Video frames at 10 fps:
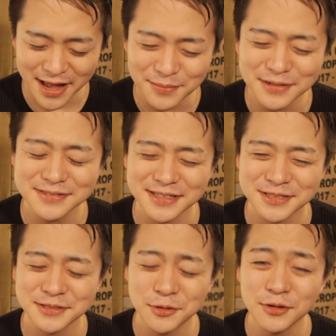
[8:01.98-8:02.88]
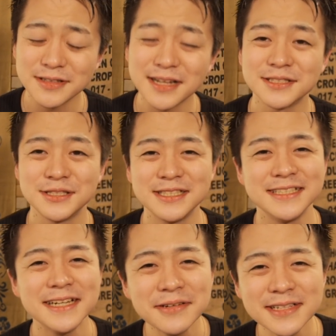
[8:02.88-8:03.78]
甘くて、すごい、なんか
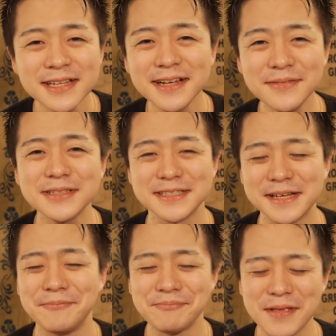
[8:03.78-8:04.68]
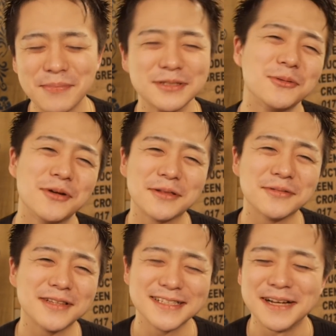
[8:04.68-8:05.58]
幸せになりますね。やっぱ
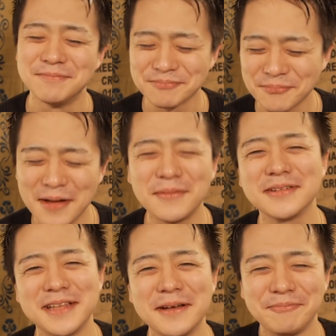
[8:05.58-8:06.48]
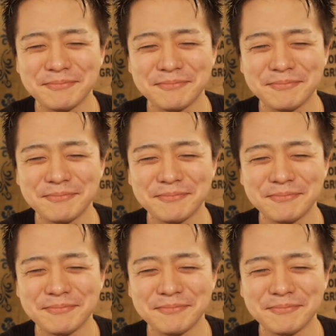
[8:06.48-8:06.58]
チョコレートってさ、甘くて。